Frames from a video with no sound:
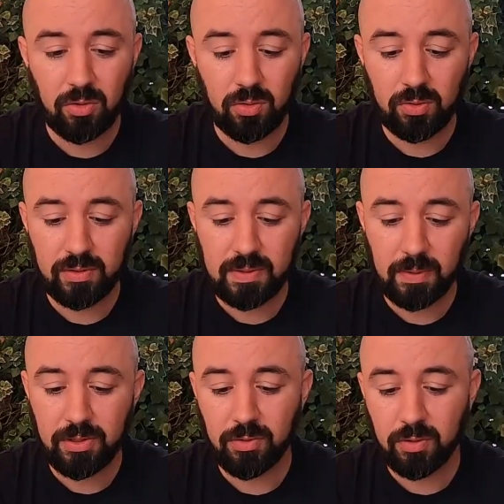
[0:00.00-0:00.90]
Und
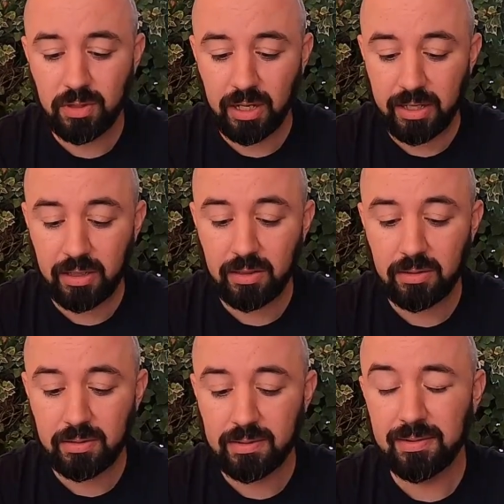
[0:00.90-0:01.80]
zwar nicht irgendeiner,
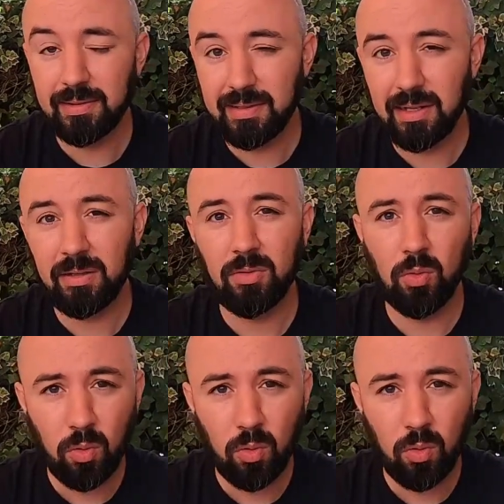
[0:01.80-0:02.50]
es ist ein sehr